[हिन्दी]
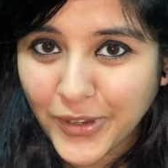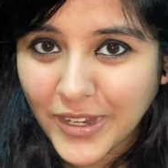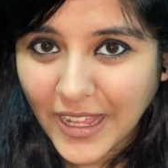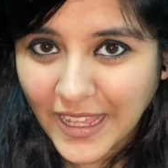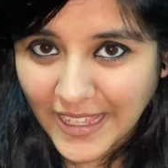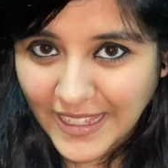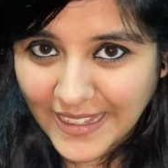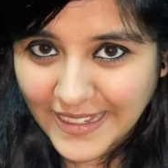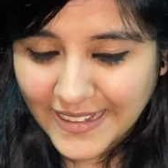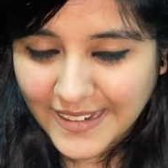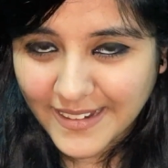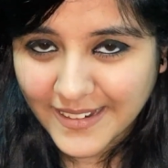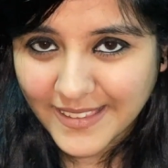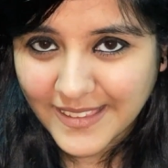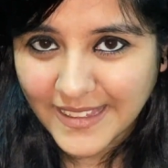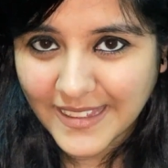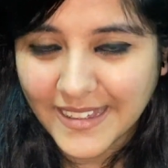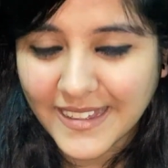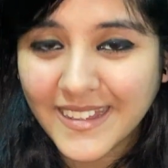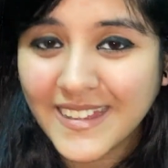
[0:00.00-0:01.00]
नहीं करते
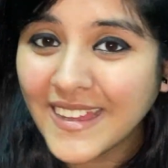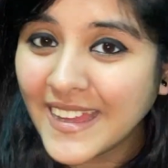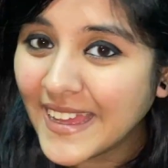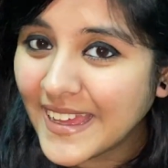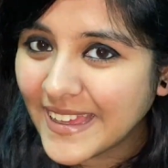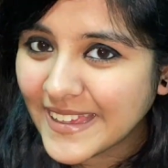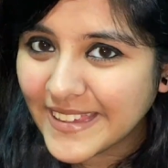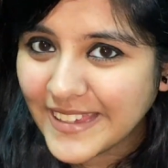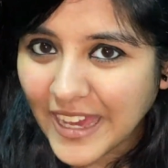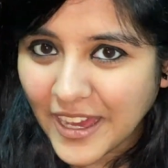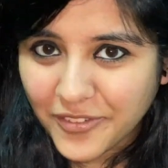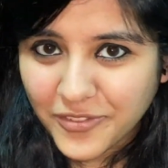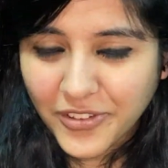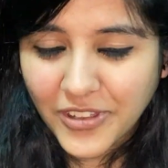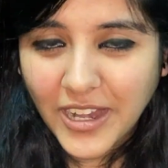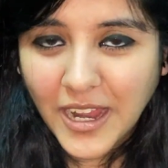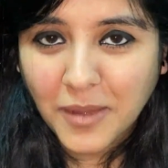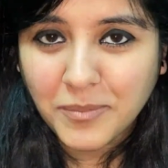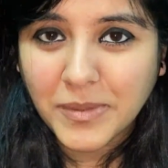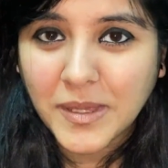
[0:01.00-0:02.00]
हैं या फिर
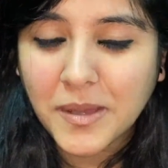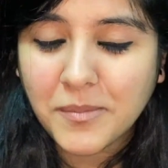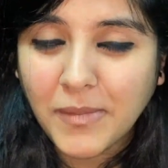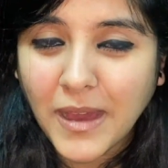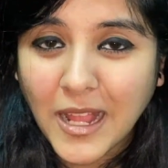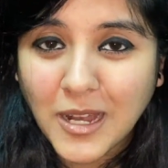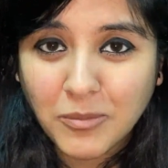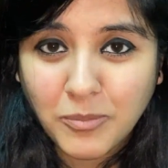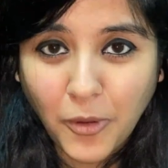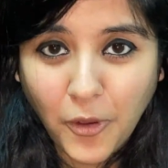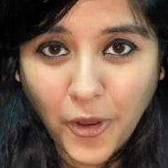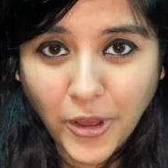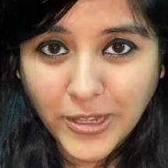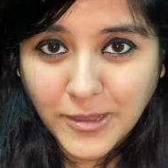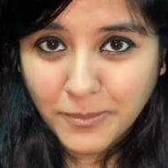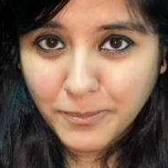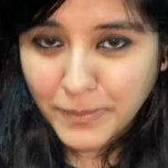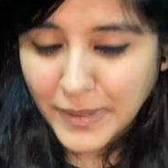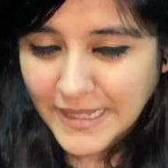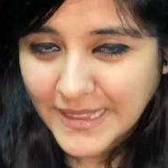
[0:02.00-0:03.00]
आपके बाल बहुत
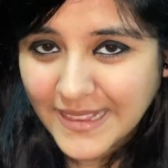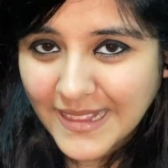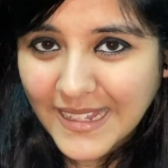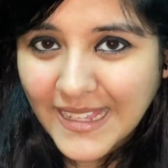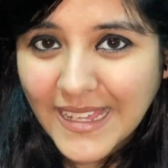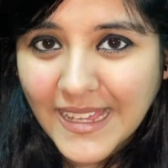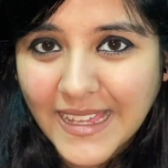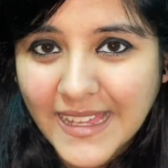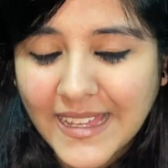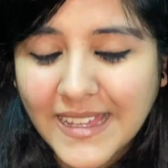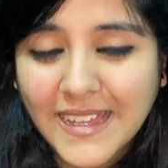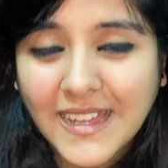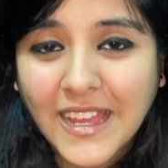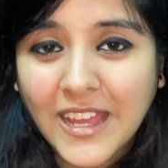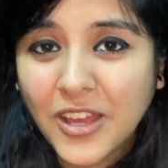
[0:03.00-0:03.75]
पतले हैं